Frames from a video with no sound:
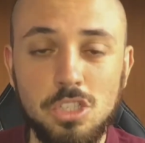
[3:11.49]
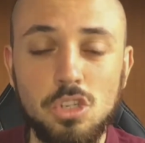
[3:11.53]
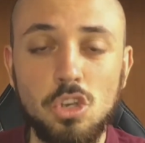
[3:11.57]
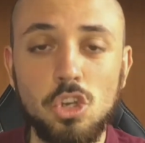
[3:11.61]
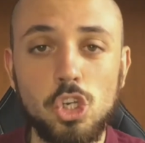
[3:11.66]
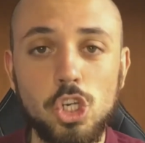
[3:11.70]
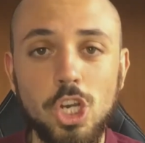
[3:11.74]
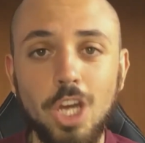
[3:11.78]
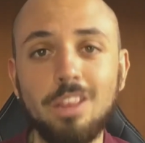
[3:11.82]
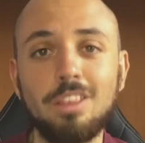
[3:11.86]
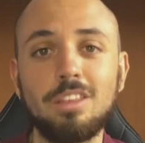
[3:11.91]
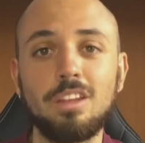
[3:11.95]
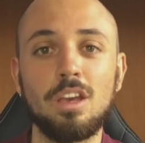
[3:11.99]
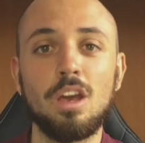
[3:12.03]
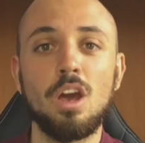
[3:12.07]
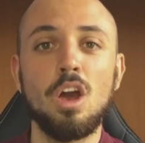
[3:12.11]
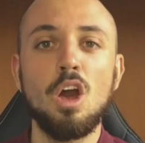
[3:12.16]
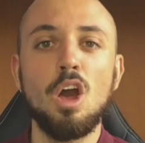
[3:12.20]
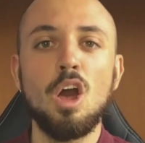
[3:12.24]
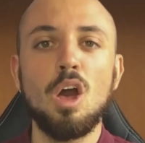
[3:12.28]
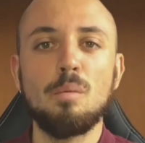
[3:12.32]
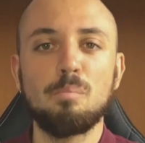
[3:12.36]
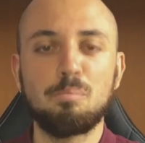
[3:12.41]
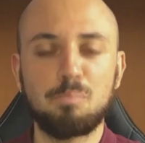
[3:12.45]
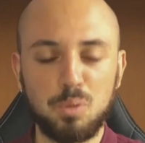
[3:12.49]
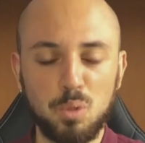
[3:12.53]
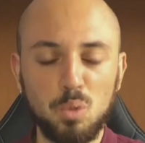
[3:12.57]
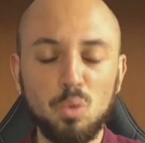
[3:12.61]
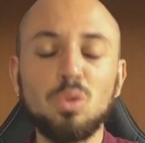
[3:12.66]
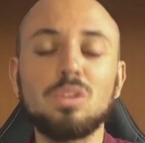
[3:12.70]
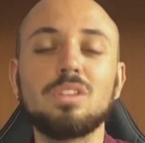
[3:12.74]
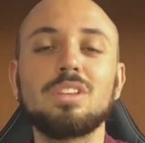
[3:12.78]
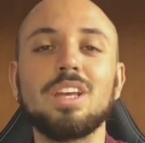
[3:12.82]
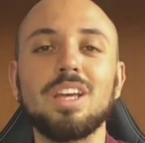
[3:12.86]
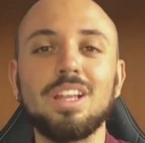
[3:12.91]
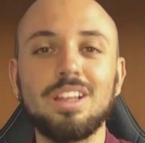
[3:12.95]
I soggetti
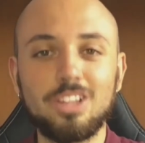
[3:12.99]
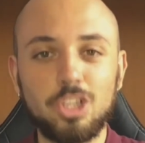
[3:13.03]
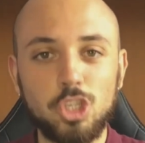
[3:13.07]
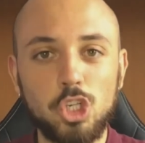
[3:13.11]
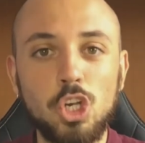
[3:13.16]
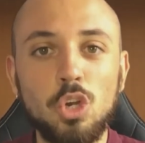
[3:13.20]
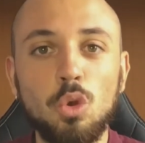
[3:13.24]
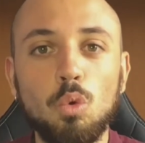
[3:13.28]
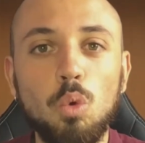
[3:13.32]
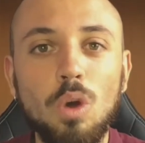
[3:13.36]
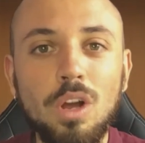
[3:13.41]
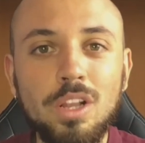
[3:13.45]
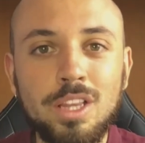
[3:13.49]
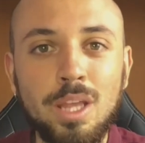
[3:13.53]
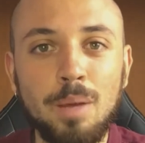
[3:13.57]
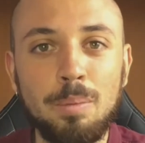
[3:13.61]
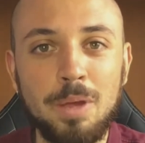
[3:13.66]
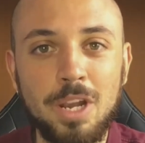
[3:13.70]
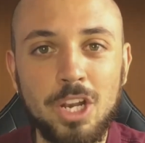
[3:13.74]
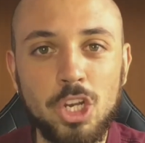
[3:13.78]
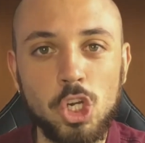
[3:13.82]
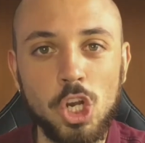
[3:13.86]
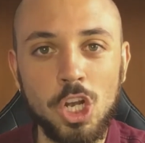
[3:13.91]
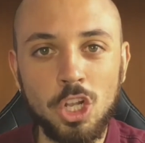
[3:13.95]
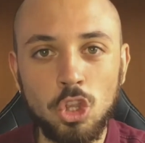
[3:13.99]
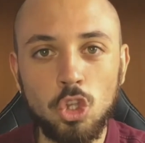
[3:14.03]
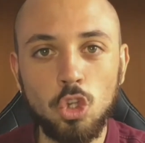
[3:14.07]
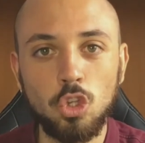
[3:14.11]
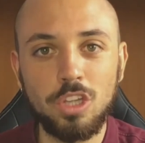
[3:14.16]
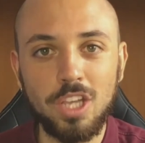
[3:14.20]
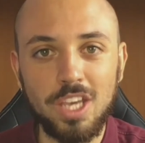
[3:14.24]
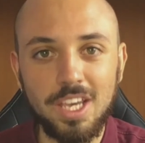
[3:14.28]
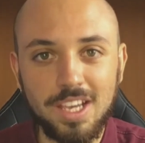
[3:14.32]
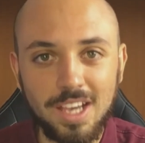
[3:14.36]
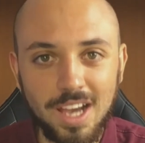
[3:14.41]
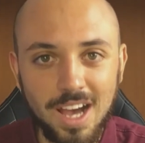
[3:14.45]
più del 50%
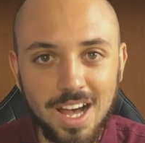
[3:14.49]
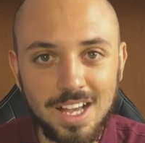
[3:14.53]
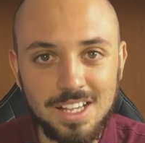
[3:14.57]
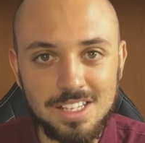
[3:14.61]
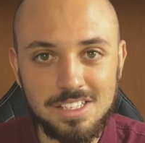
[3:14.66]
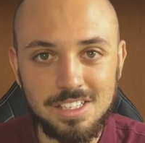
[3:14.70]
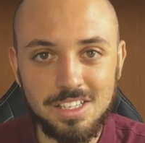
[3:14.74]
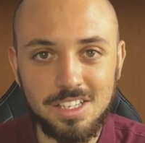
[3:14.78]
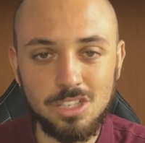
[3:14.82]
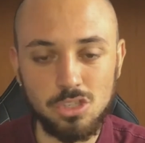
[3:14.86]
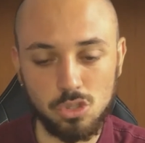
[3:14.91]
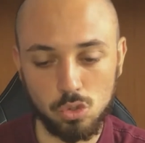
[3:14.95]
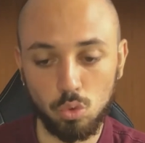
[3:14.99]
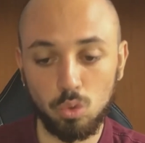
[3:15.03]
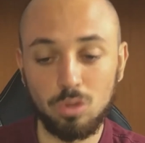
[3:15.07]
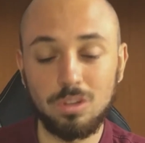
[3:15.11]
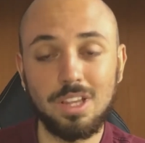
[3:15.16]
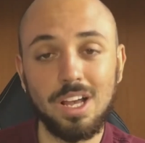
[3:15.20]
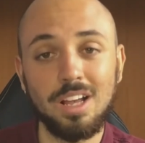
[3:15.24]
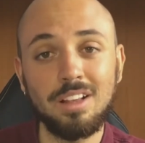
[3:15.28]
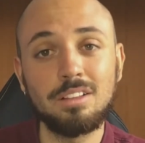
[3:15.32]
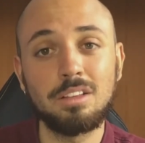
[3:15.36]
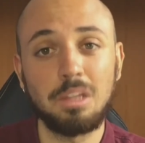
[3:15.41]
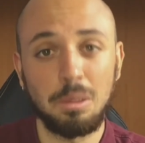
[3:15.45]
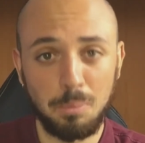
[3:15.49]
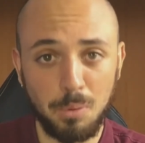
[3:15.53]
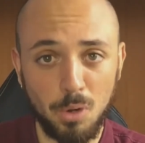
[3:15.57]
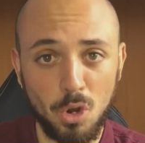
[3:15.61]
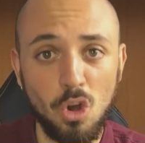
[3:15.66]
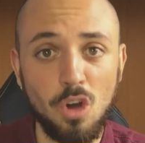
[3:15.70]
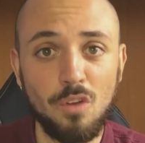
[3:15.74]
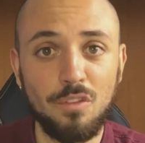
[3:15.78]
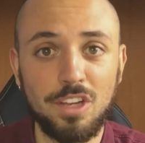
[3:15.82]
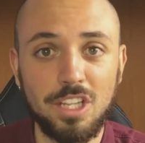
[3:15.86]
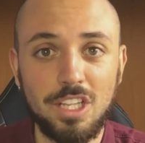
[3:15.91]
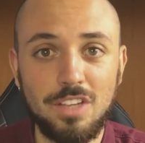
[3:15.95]
dei casi, su tante
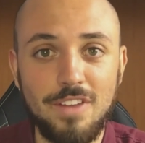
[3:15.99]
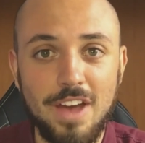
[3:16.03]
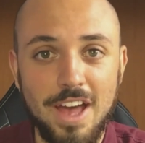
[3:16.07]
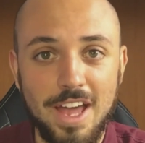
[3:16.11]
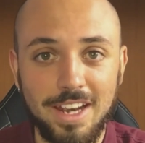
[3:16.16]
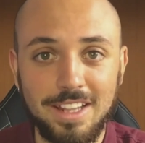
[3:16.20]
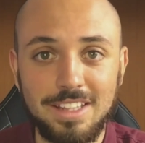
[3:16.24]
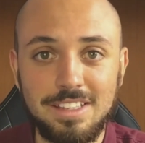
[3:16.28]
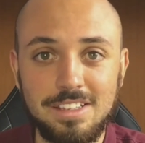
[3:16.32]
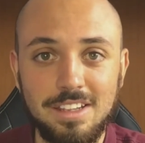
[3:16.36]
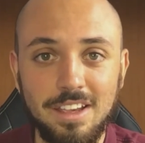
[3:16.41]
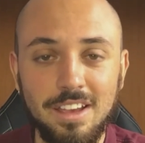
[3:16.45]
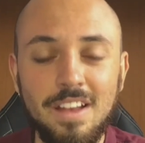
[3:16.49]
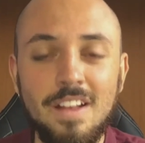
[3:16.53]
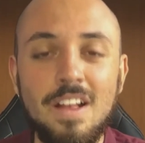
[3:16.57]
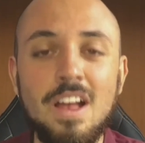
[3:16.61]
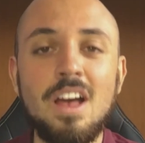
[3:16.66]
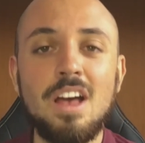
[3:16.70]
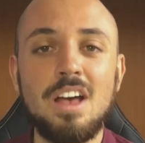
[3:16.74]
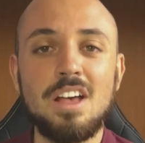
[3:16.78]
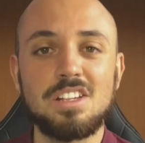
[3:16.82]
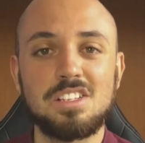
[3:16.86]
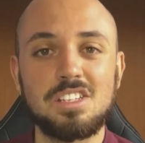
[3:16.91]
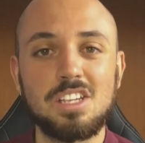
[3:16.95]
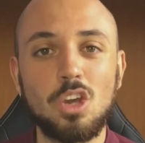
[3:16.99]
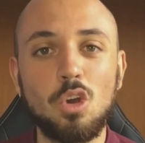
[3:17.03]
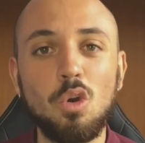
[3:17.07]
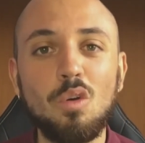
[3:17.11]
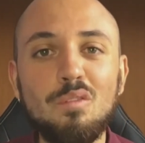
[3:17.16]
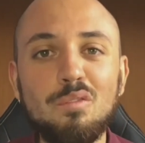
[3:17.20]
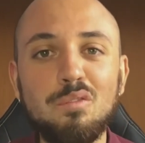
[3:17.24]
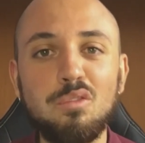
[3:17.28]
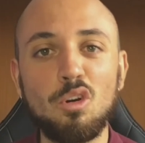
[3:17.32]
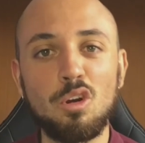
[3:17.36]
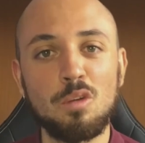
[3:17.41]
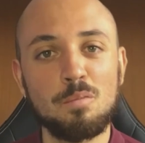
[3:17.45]
prove diverse, si
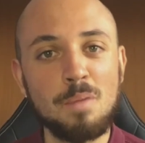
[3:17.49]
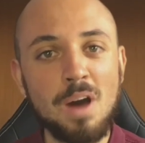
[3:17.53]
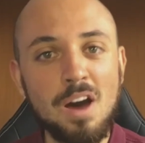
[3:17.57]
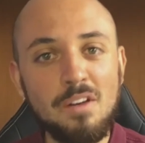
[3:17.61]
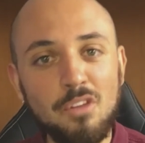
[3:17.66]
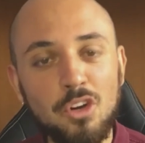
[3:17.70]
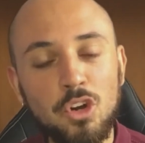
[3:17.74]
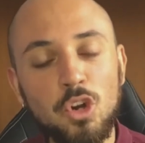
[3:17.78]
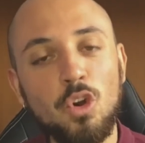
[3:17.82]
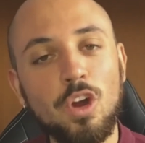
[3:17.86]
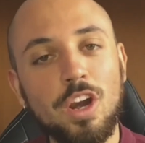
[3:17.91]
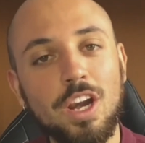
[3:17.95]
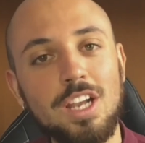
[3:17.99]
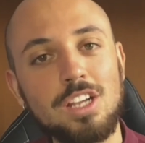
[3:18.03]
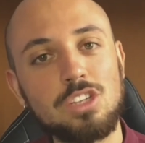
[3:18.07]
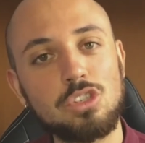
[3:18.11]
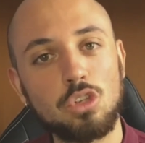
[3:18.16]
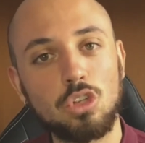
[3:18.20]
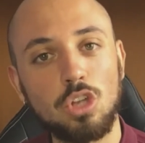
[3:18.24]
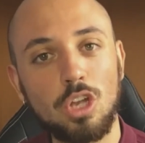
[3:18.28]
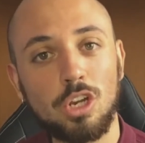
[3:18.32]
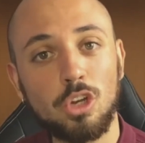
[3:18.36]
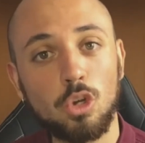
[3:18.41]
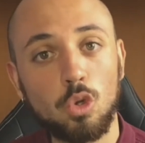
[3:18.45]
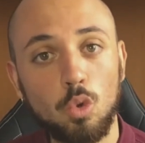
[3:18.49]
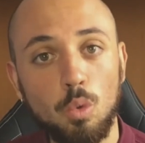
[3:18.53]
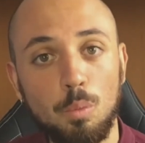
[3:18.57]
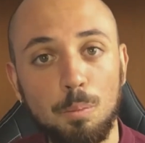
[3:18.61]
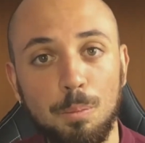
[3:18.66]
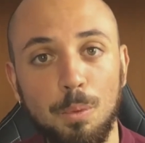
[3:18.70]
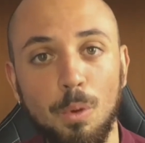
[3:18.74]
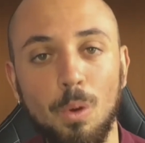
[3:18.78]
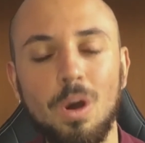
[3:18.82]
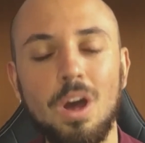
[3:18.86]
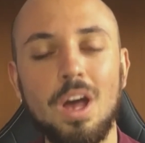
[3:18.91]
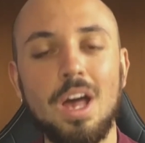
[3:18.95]
conformavano al resto del
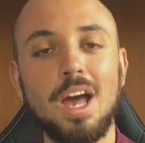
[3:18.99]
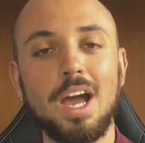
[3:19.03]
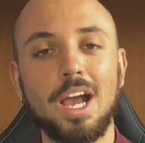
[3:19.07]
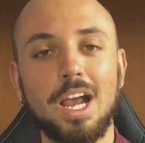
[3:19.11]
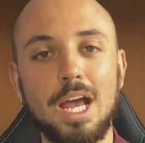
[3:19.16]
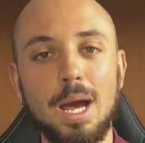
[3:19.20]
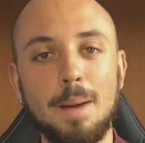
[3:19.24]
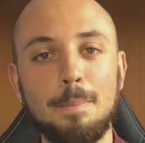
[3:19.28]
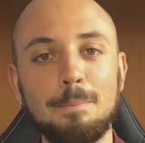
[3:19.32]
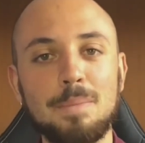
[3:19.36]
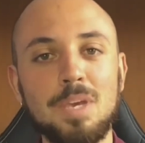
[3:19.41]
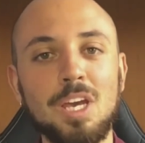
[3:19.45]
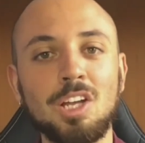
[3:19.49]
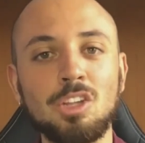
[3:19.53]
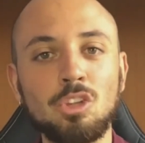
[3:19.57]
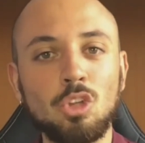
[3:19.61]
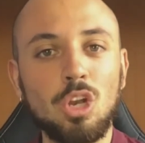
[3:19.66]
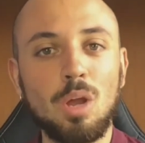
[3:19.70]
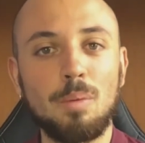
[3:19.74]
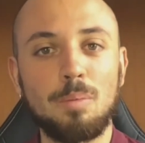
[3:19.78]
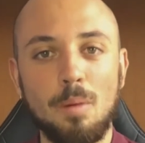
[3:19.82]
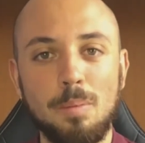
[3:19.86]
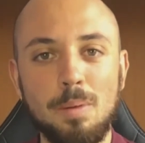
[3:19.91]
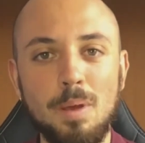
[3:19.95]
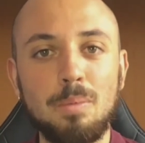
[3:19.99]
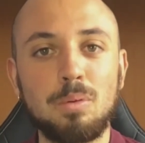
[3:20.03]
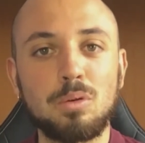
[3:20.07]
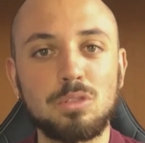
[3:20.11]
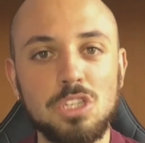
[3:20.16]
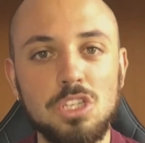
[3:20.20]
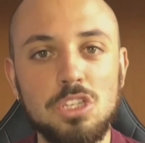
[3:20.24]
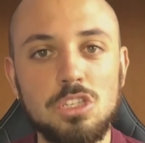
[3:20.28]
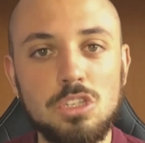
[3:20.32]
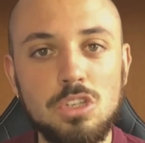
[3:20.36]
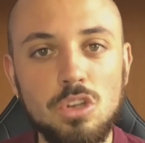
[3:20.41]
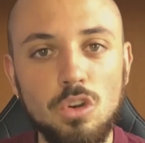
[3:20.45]
gruppo cambiando la propria
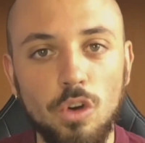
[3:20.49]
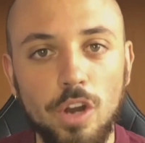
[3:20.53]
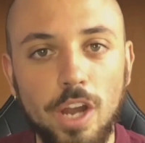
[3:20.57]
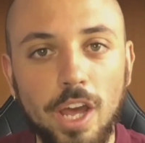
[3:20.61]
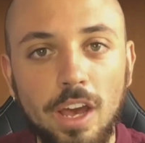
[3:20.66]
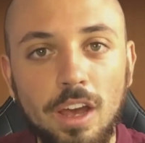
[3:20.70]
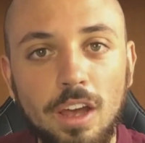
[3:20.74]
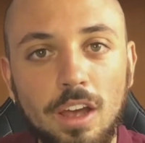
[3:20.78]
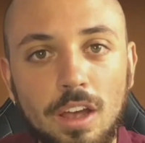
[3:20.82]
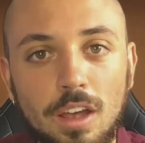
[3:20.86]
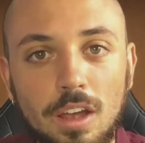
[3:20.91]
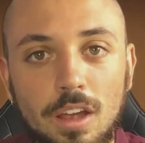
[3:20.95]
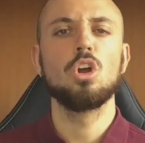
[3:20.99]
posizione.